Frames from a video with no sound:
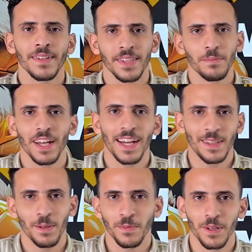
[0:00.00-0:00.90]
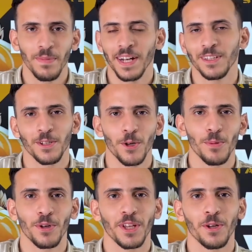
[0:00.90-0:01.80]
سيبنا حتى من البنات اللي هو
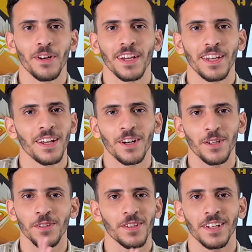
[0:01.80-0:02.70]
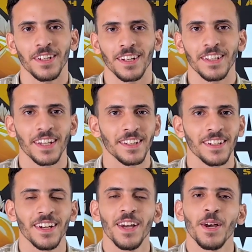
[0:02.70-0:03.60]
ممكن يقول لك ايه لا خلاص انا كده
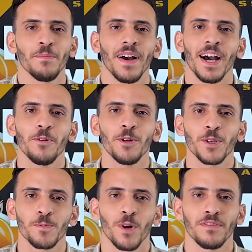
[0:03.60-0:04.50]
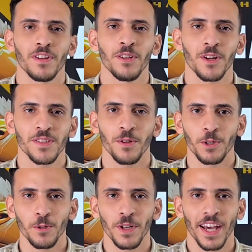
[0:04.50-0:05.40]
كده مع اول اسبوع في الدراسه
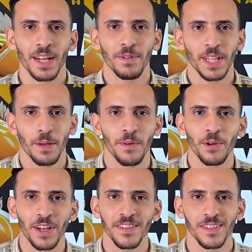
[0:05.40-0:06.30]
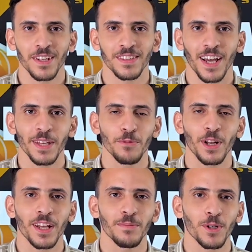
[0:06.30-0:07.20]
ودوني على بيت حبيبي وكنسل التعليم
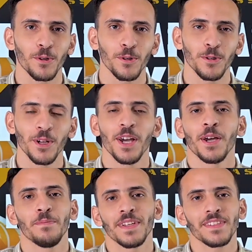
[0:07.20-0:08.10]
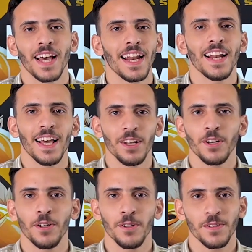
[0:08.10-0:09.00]
والكلام ده كله بس على الاقل
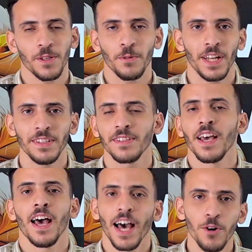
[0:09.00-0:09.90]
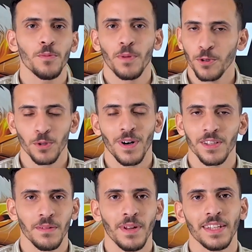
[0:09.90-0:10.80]
خالص الولاد او برضو
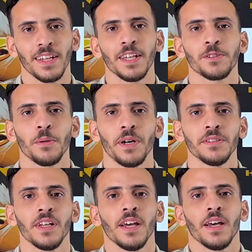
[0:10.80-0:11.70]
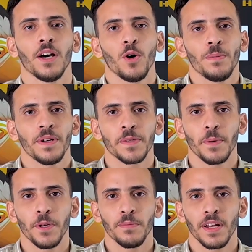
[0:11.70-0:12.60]
بعض البنات اكيد طبعا هو
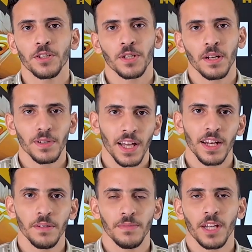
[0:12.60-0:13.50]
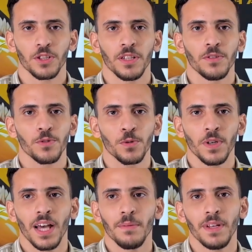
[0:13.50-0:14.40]
بالنسبه لهم معلش انا بتعلم عشان سوق
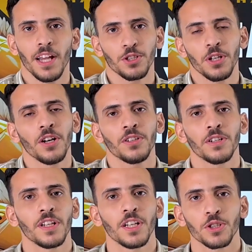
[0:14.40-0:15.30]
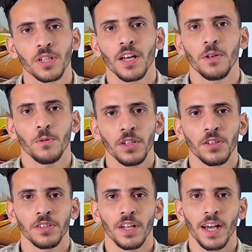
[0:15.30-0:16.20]
العمل عشان اقدر ان انا اشتغل
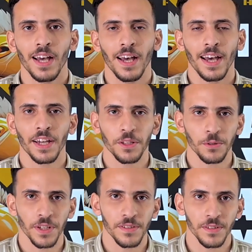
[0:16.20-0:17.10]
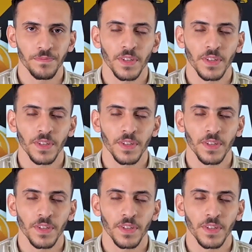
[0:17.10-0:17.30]
واقدر ان انا احقق حاجات كويسه